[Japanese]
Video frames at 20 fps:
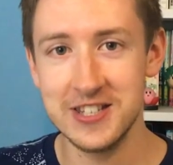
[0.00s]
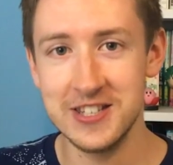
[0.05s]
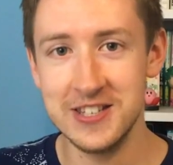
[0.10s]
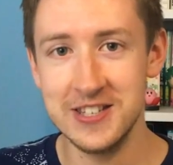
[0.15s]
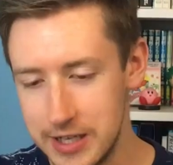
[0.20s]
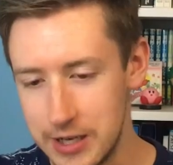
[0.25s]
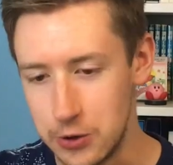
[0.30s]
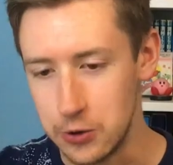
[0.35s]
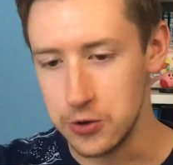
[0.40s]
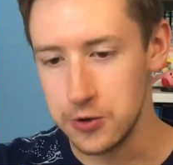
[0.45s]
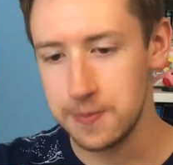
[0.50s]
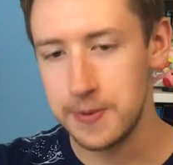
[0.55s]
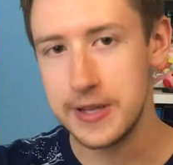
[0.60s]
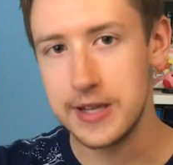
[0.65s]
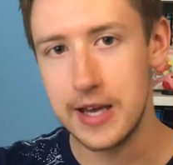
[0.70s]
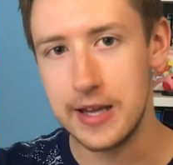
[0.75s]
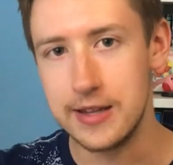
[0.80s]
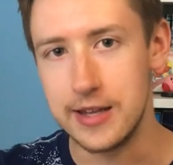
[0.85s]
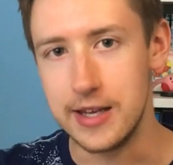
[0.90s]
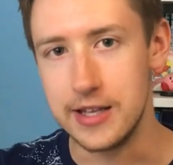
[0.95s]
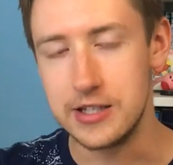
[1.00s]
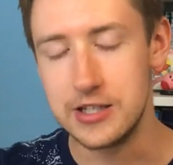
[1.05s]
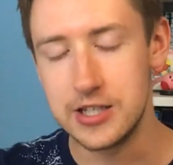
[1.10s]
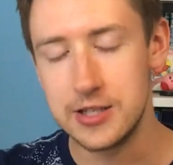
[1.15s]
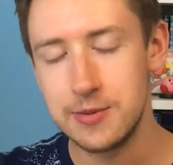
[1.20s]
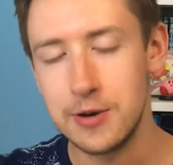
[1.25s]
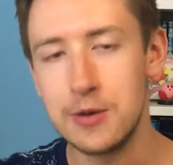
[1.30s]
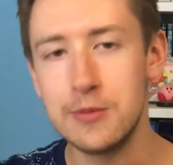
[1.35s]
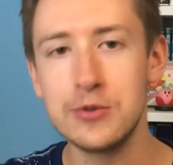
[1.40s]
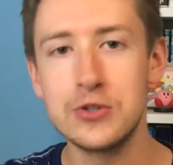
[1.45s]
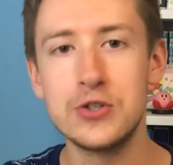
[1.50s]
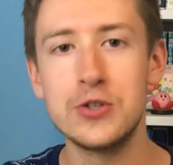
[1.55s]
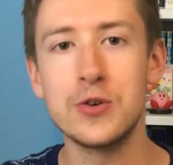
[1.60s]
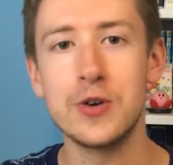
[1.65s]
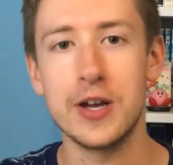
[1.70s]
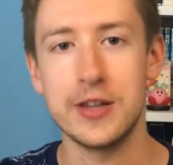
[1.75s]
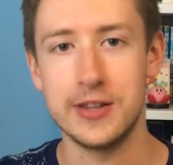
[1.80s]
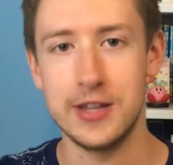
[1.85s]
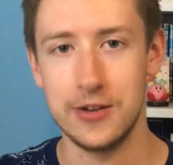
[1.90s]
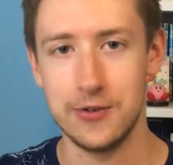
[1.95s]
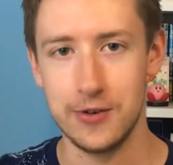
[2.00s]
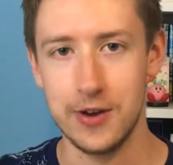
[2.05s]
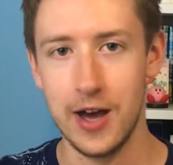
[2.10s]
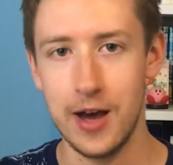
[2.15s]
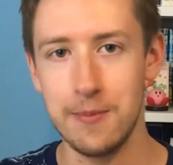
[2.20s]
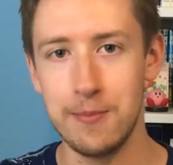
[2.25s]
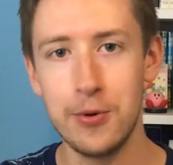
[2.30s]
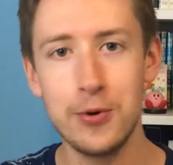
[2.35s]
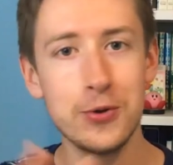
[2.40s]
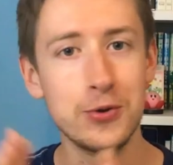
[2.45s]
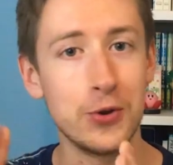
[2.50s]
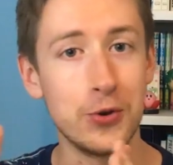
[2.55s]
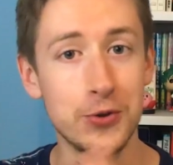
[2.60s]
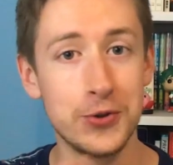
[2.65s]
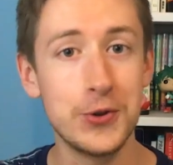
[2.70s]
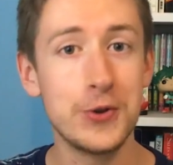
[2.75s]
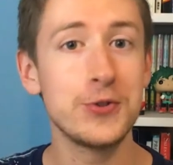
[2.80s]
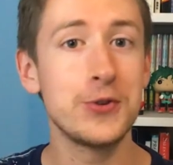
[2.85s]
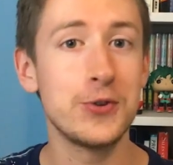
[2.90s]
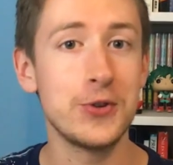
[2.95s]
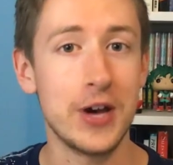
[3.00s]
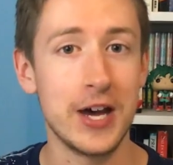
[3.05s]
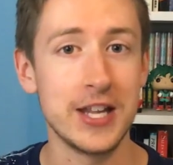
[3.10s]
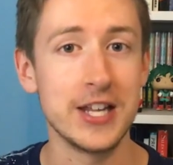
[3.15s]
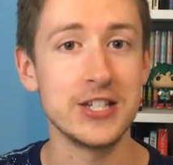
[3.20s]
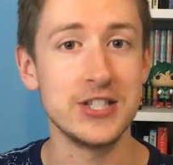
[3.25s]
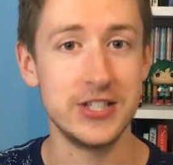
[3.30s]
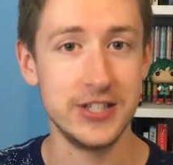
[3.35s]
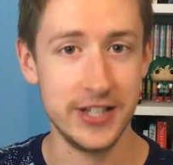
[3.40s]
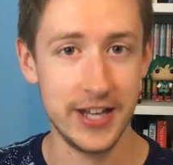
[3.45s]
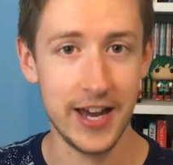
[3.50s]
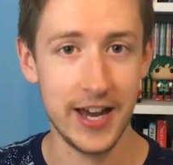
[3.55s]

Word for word: それでこのパターンで一番面白かったのが僕の弟の話